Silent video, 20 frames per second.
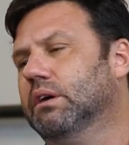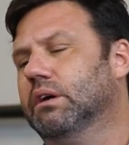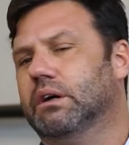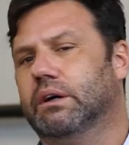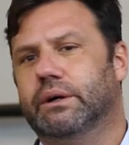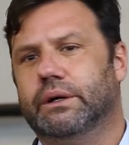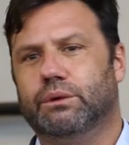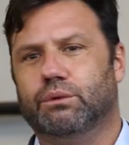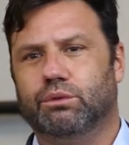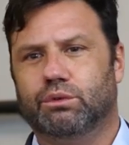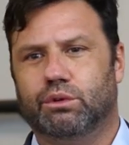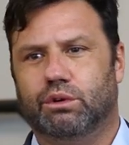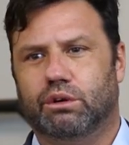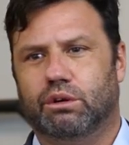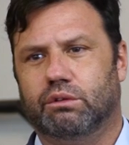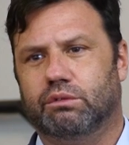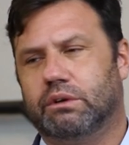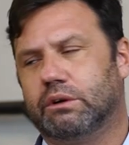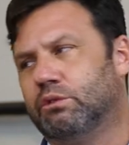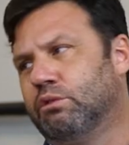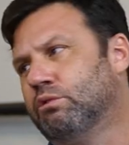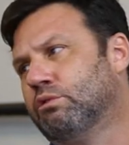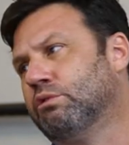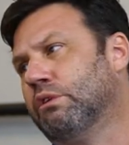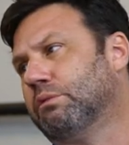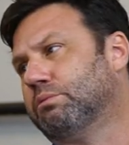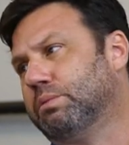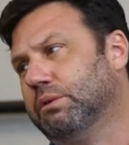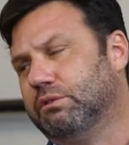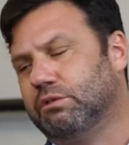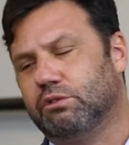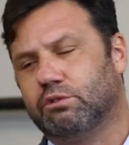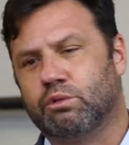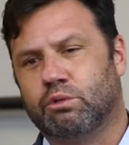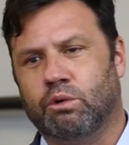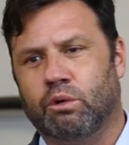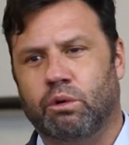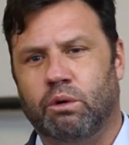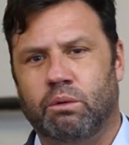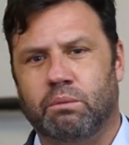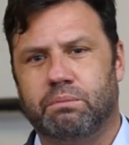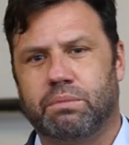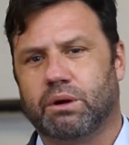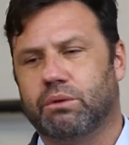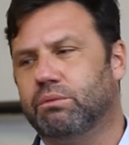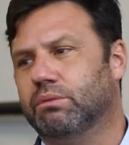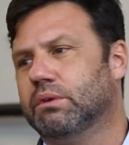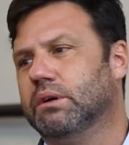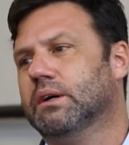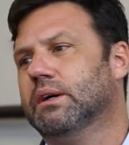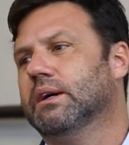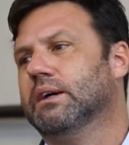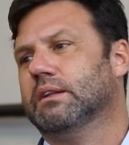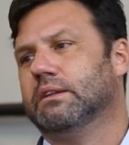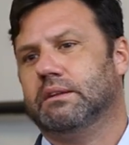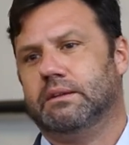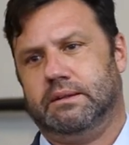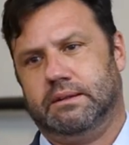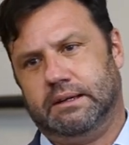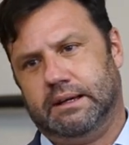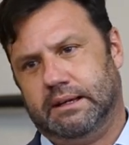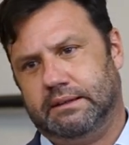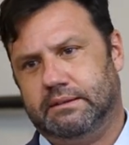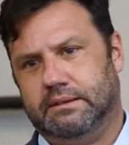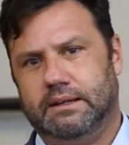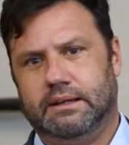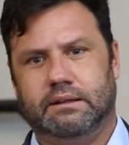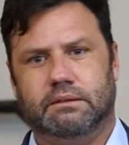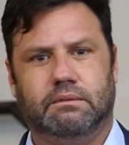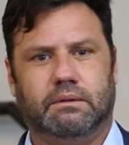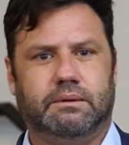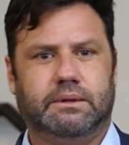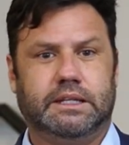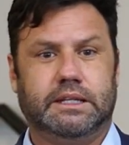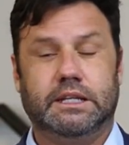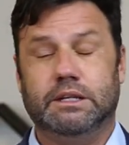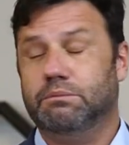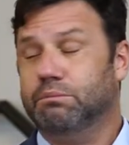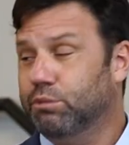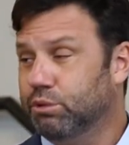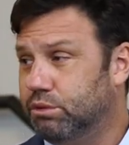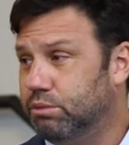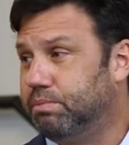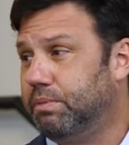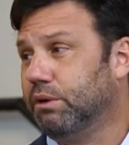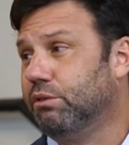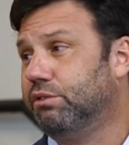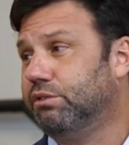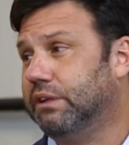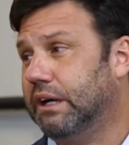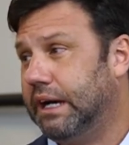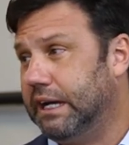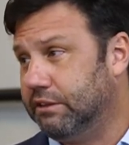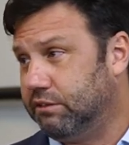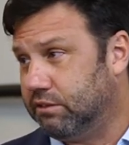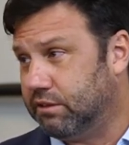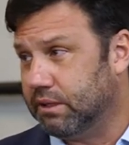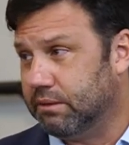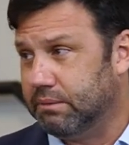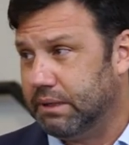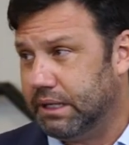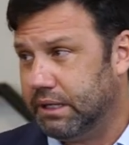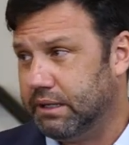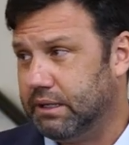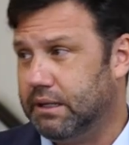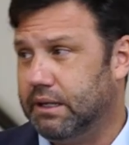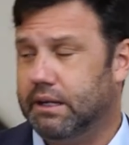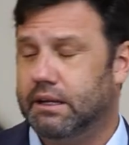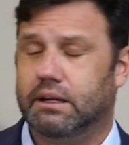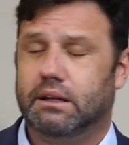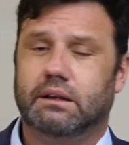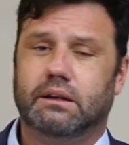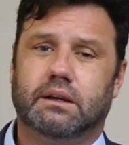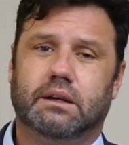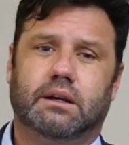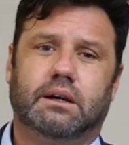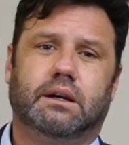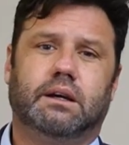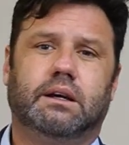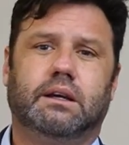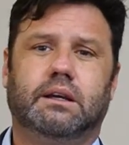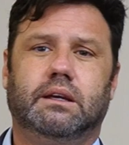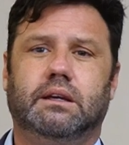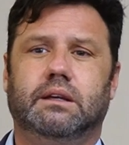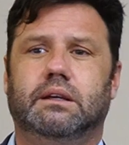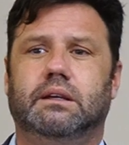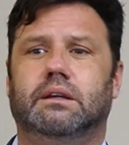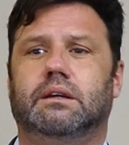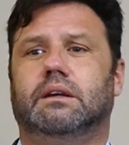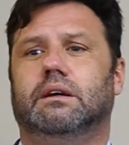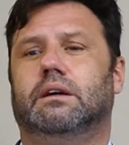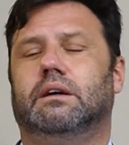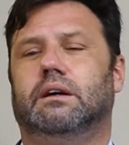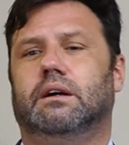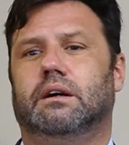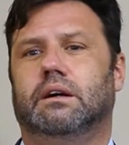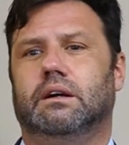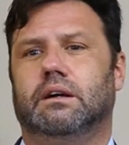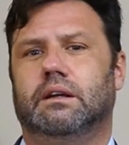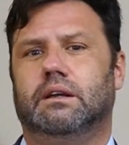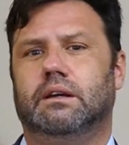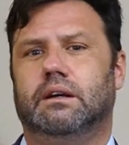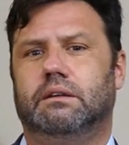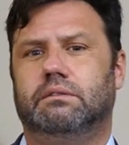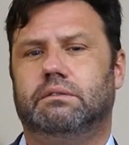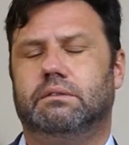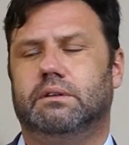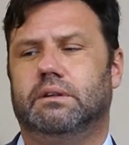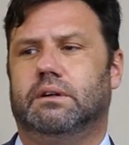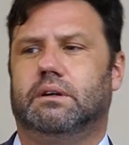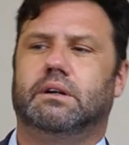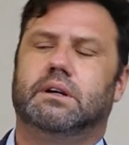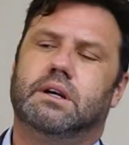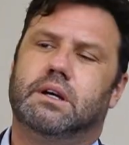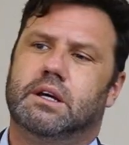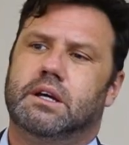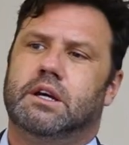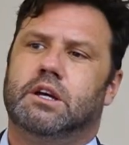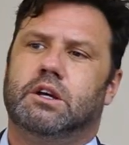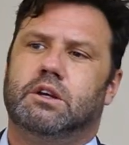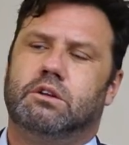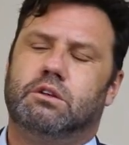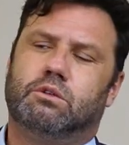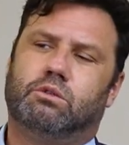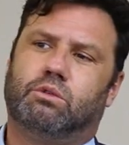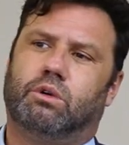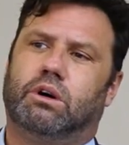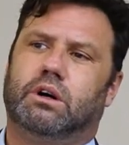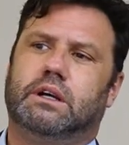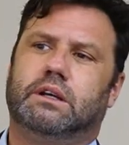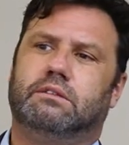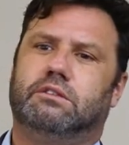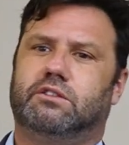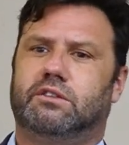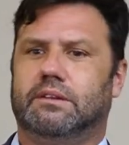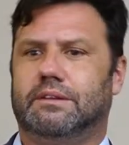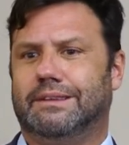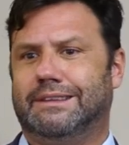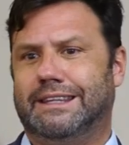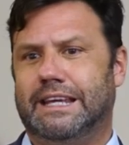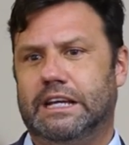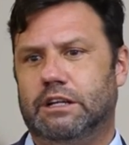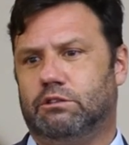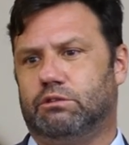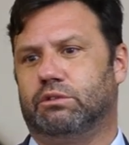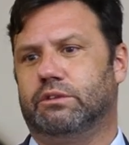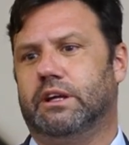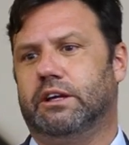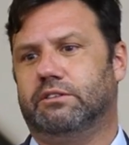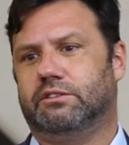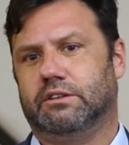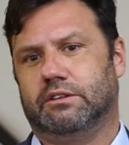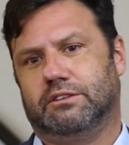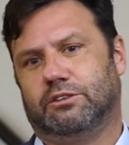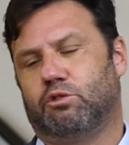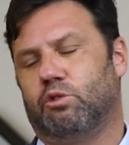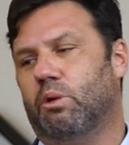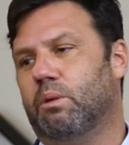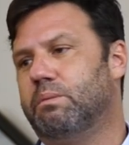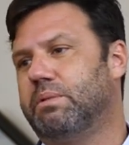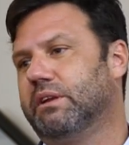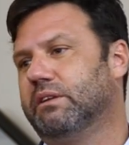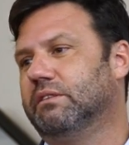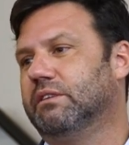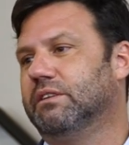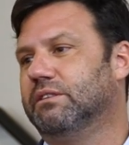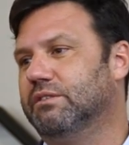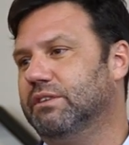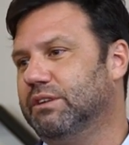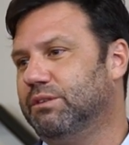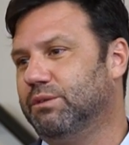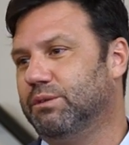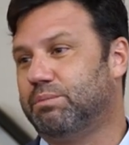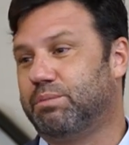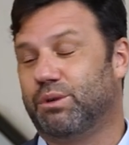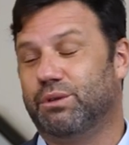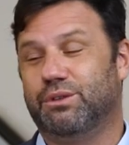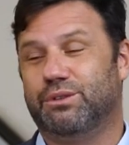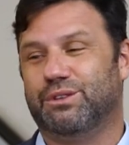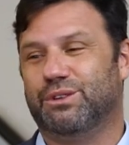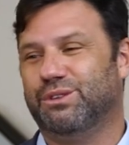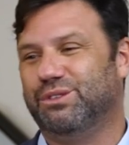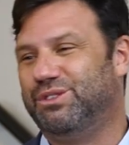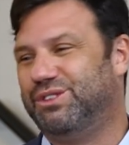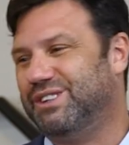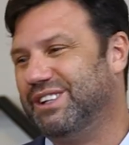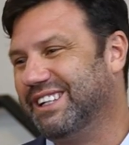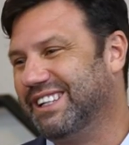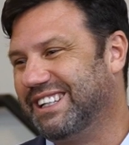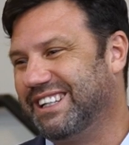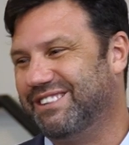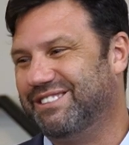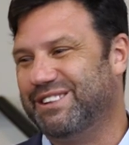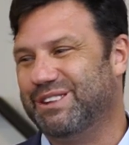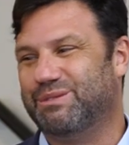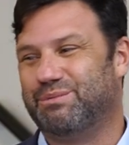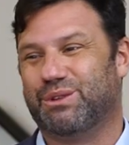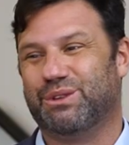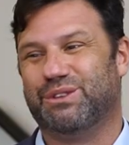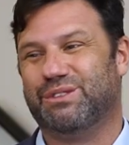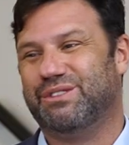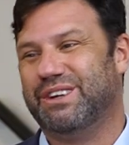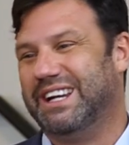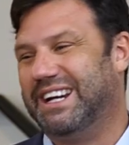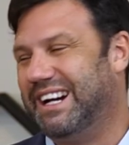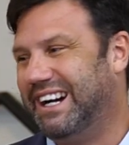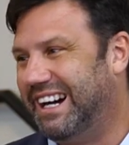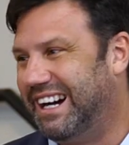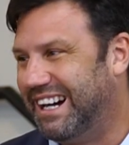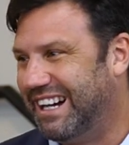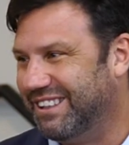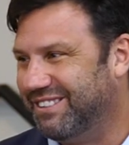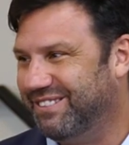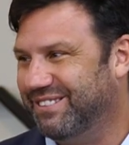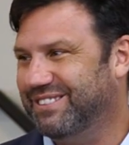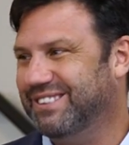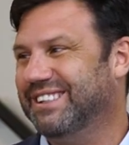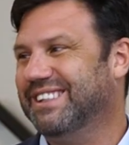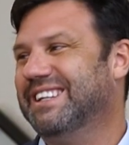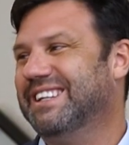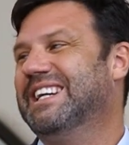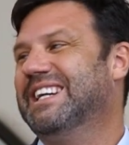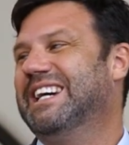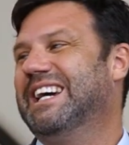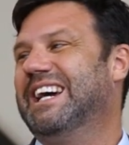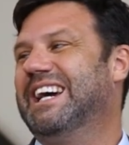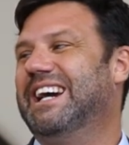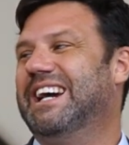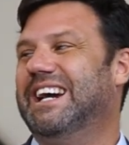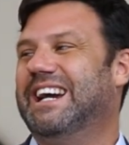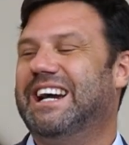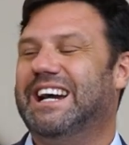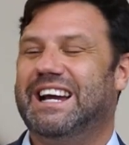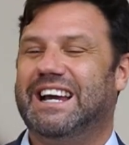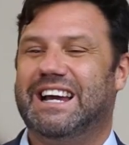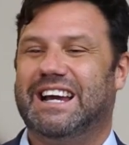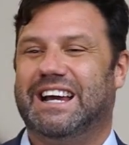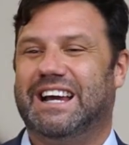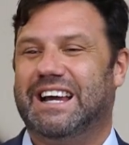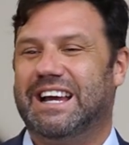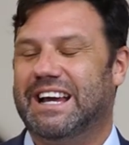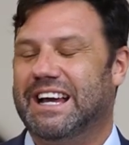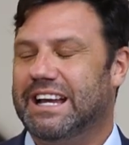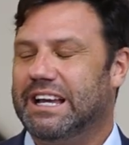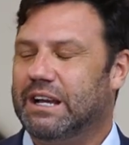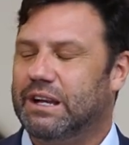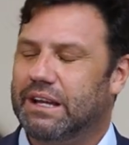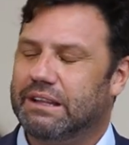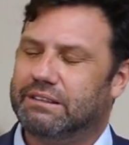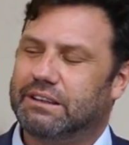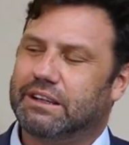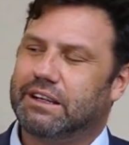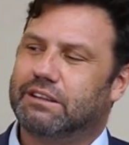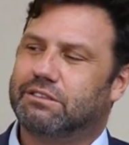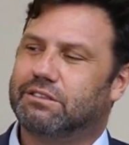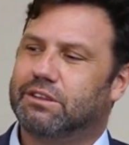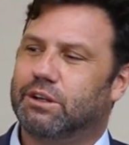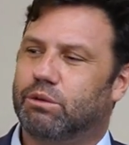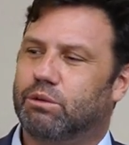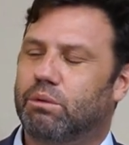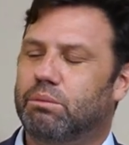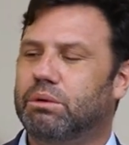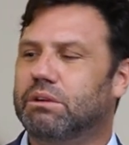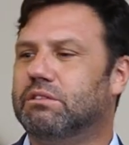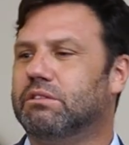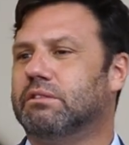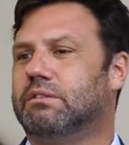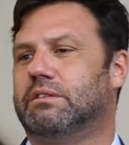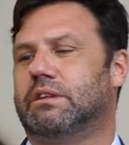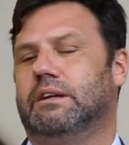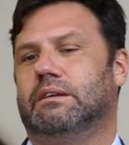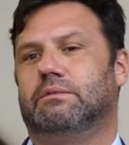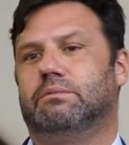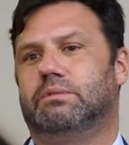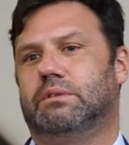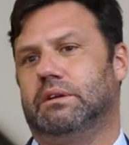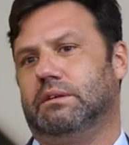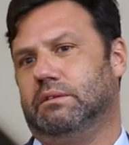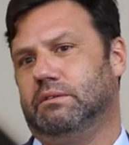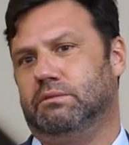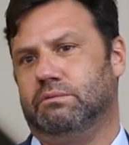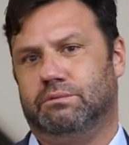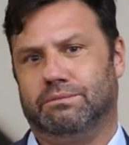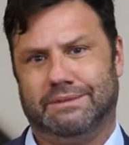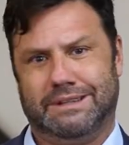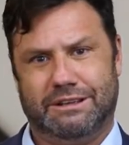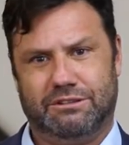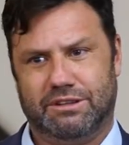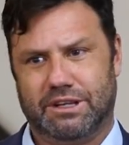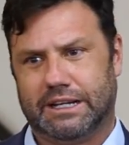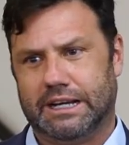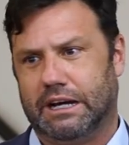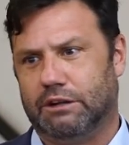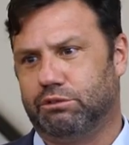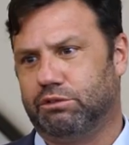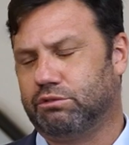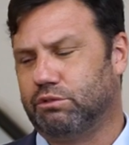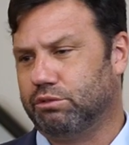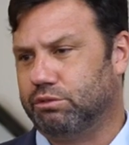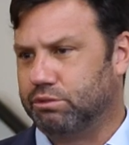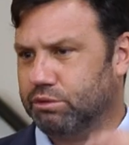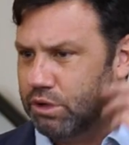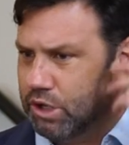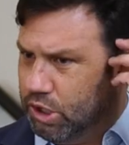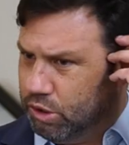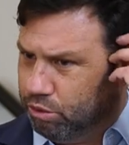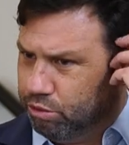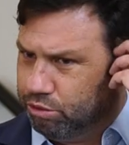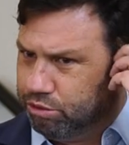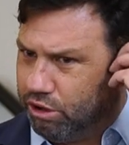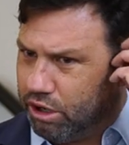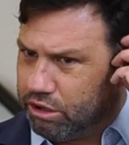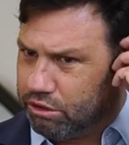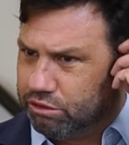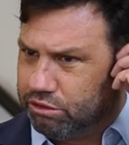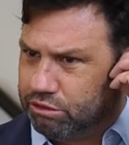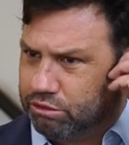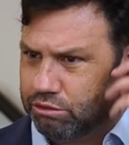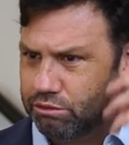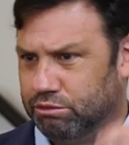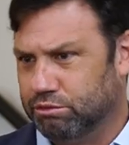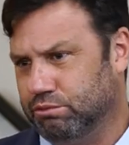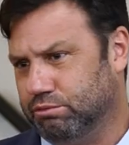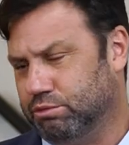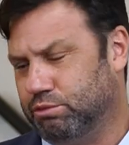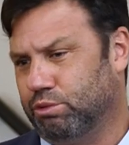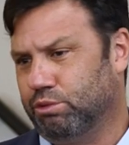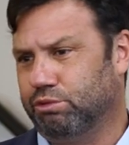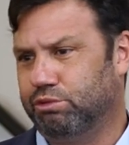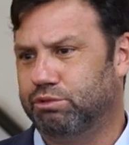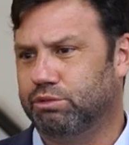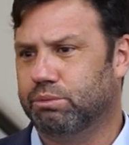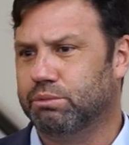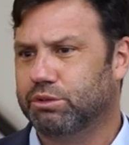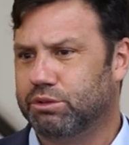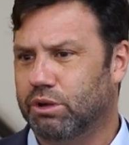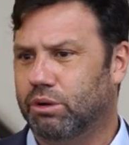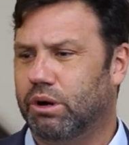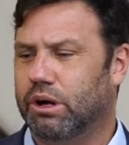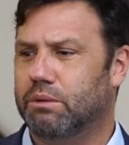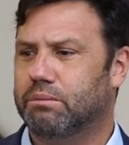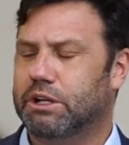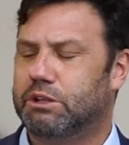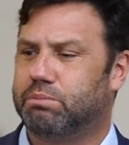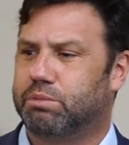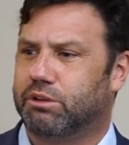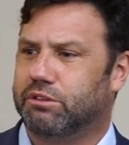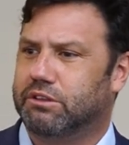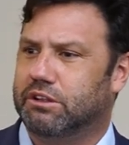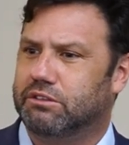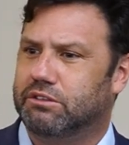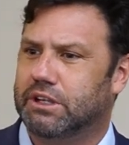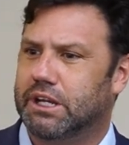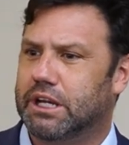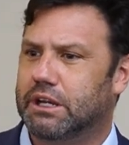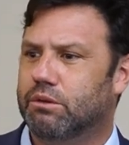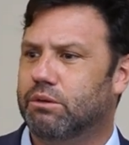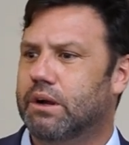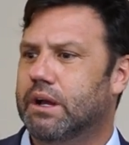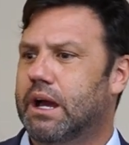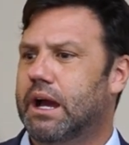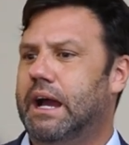Ano Novo, as pessoas compram até numa, e muito pelo site também, né? E, e, as, e quais dentro dessas compras às vezes o produto não chega, às vezes o produto vem errado. É, essa questão, como que você, você tem chegado os, os órgãos do consumo estão realmente protegendo?